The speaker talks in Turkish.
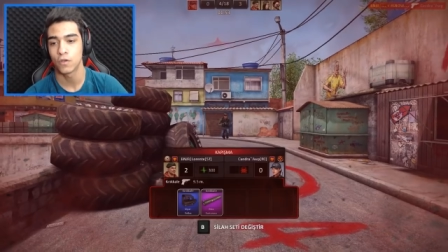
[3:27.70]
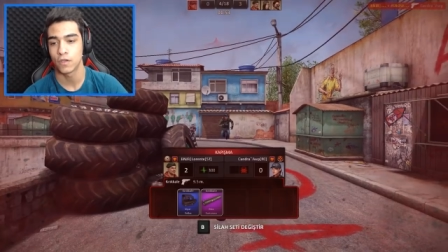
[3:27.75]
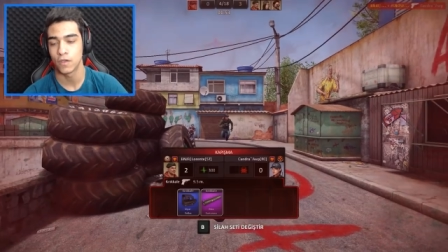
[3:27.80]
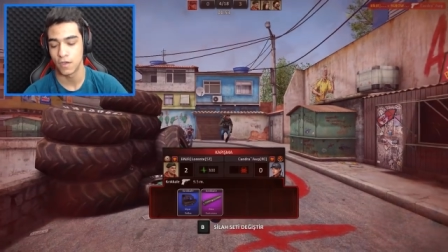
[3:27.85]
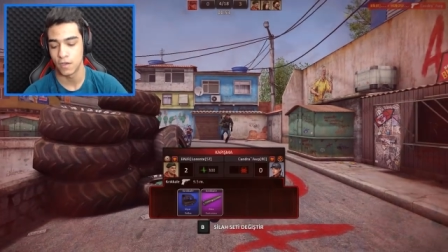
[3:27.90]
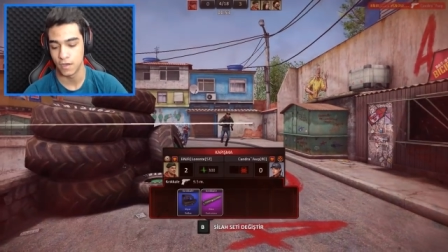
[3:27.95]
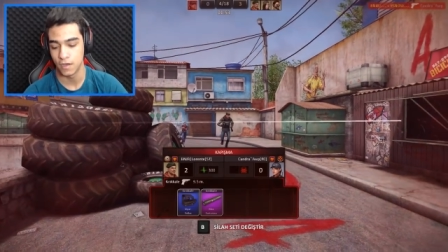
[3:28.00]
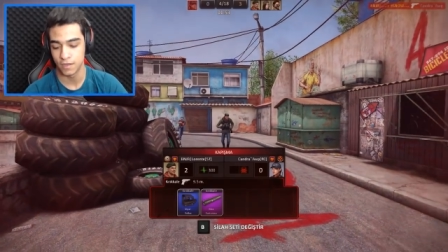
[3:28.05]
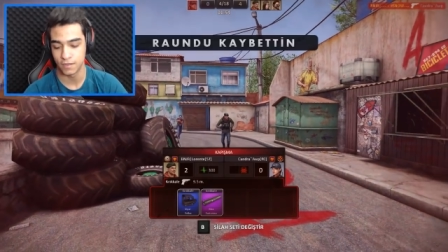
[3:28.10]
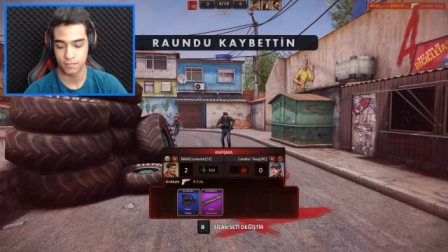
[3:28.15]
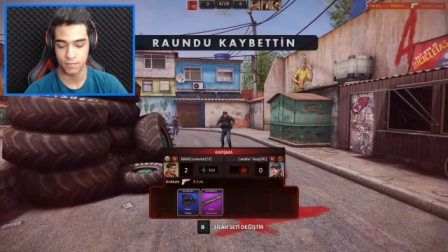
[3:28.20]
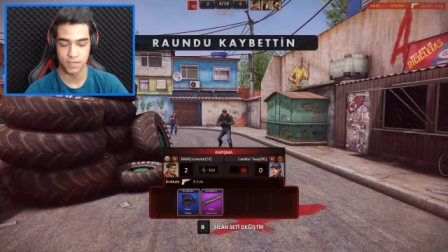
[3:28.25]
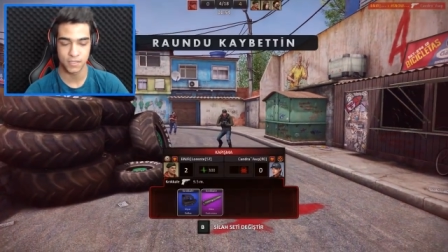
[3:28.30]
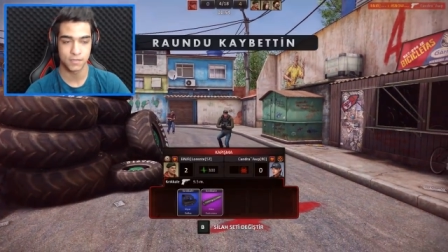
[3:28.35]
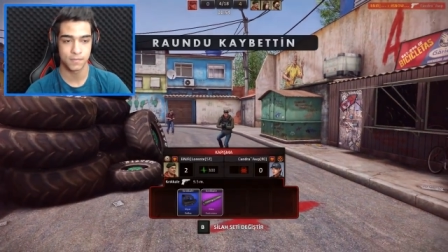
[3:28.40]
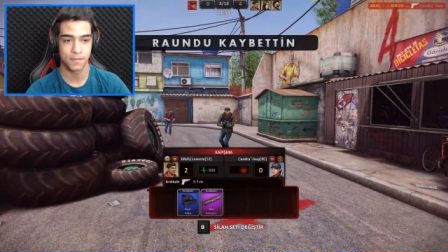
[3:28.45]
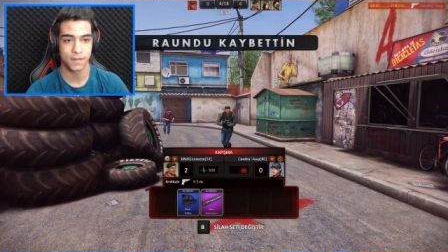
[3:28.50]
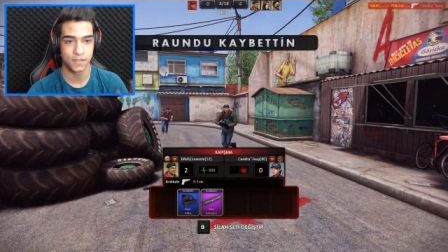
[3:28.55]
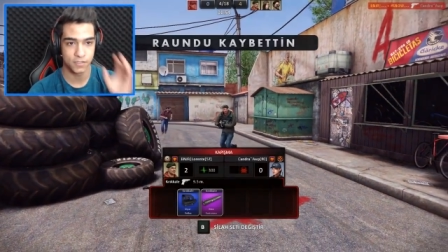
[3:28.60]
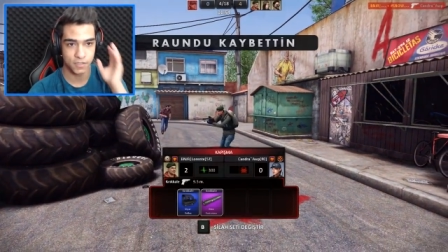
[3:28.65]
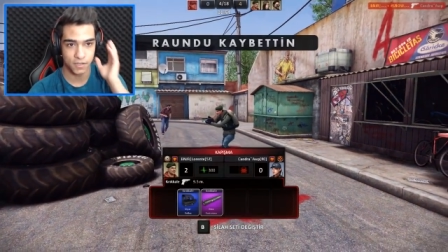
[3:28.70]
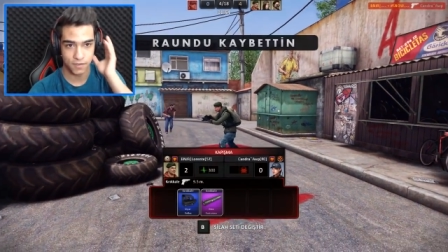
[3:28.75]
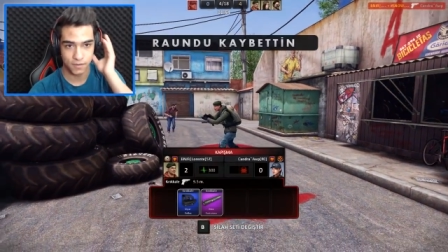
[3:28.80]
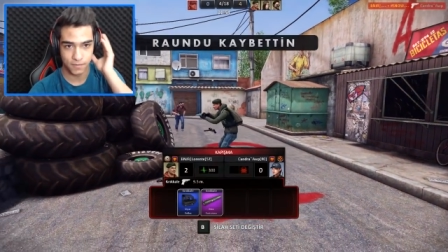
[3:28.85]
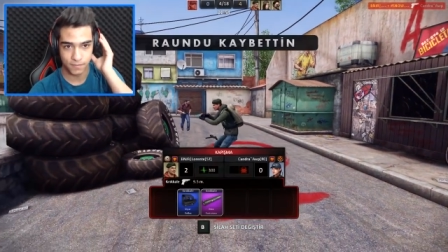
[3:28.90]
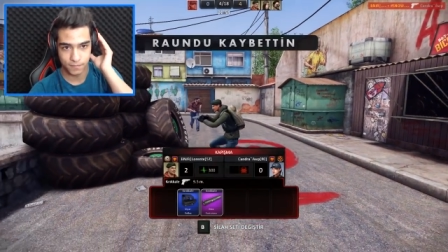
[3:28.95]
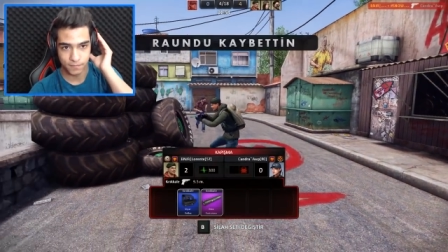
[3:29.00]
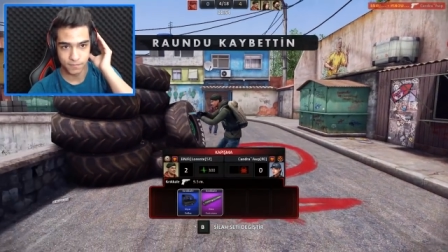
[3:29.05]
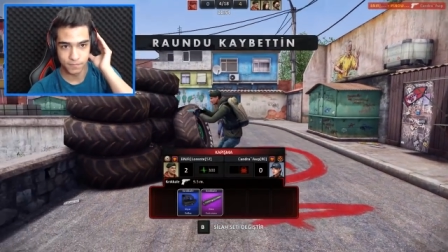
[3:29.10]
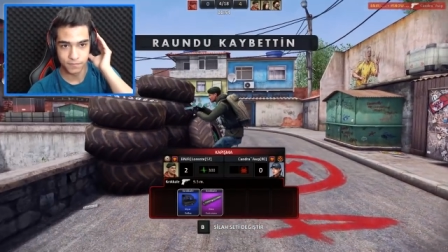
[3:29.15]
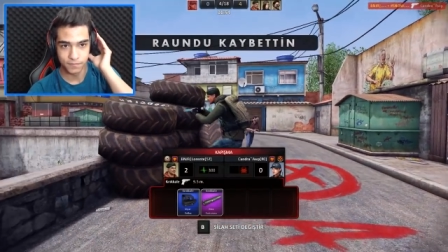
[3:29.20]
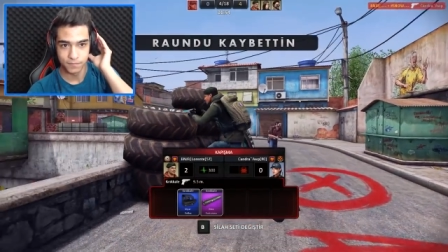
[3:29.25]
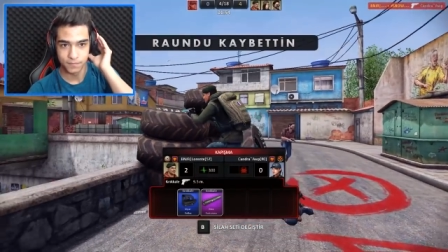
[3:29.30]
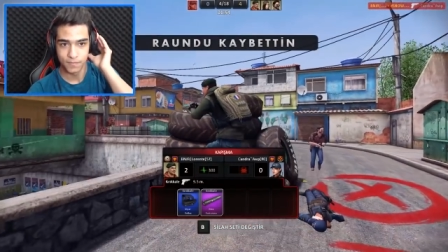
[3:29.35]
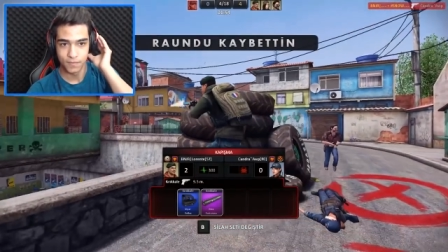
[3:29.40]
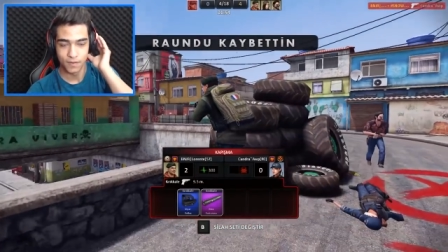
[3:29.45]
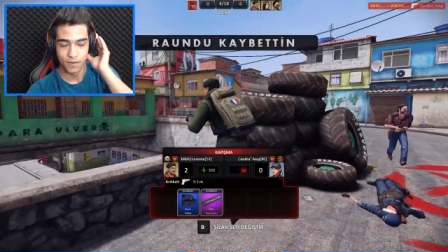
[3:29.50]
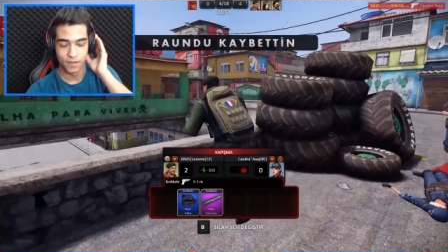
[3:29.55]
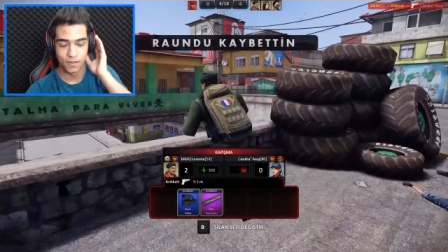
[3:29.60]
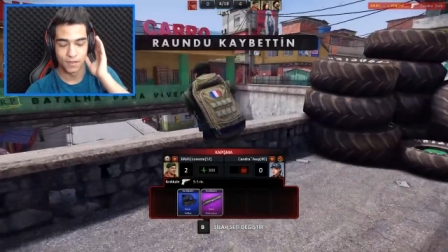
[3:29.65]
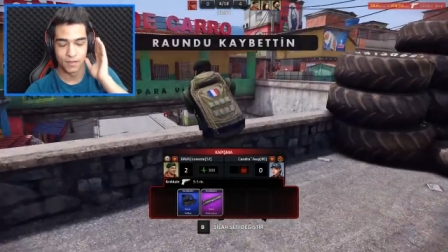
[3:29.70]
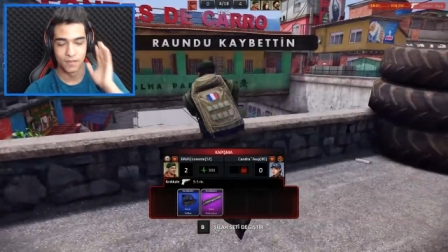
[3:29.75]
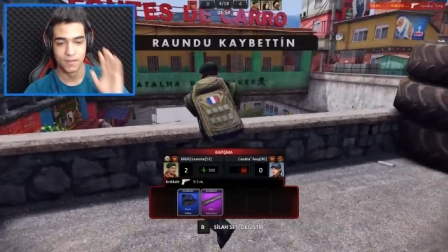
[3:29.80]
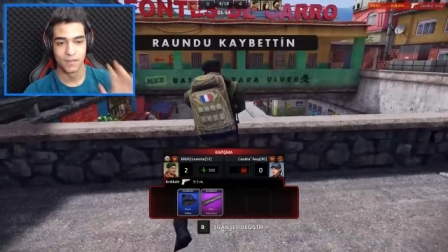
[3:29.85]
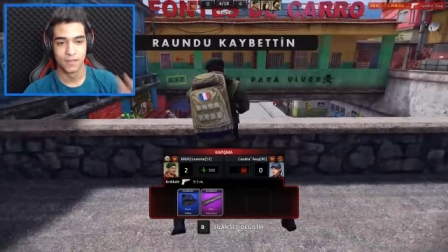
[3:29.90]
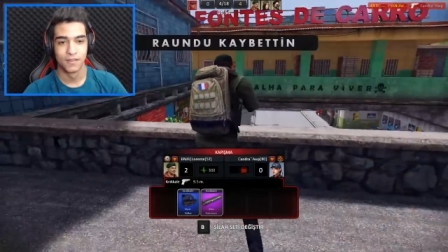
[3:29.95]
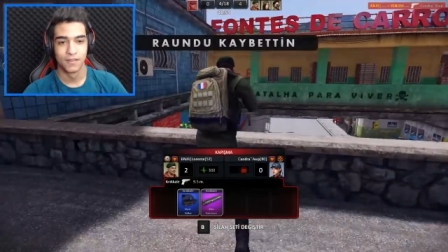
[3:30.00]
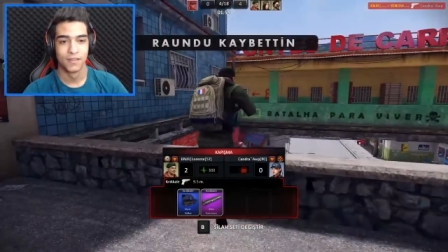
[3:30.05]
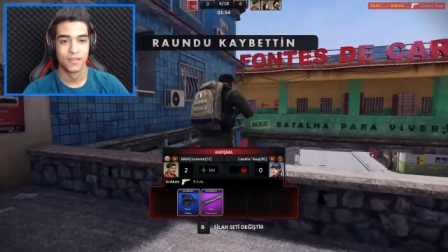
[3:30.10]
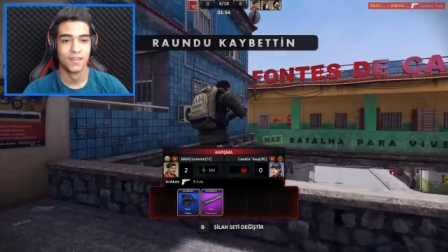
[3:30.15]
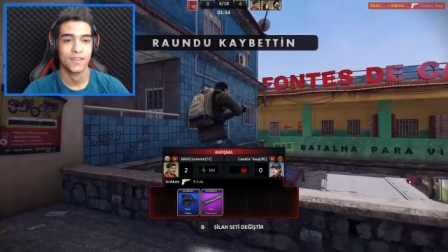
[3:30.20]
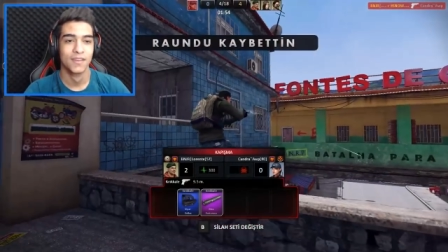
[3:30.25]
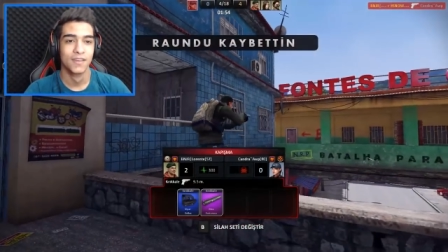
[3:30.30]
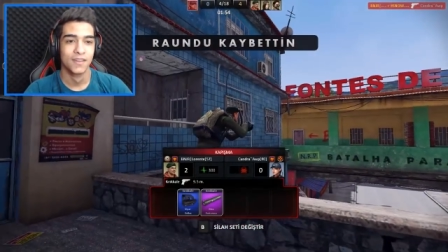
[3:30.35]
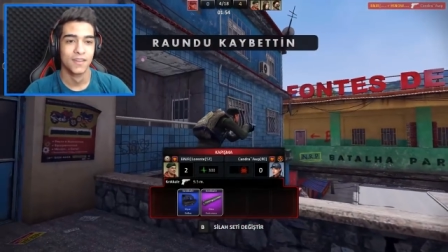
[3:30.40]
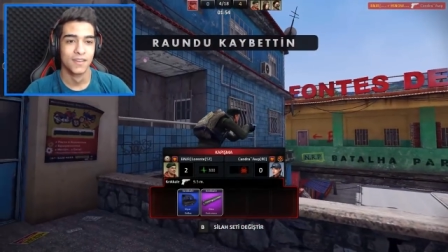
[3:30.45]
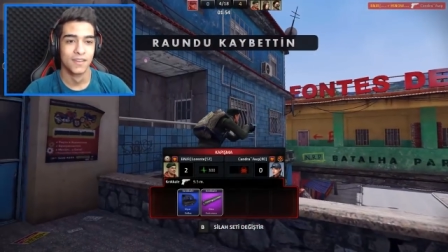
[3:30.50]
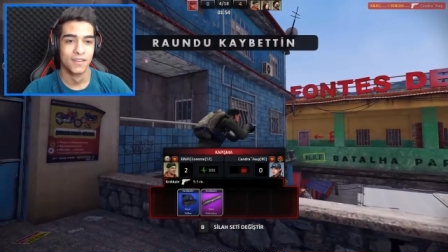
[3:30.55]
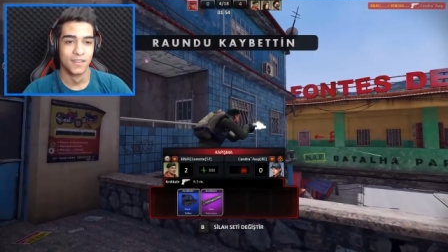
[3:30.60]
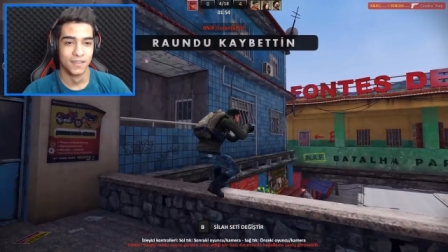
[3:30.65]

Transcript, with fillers: ya atmaz bence. Atmaz ya.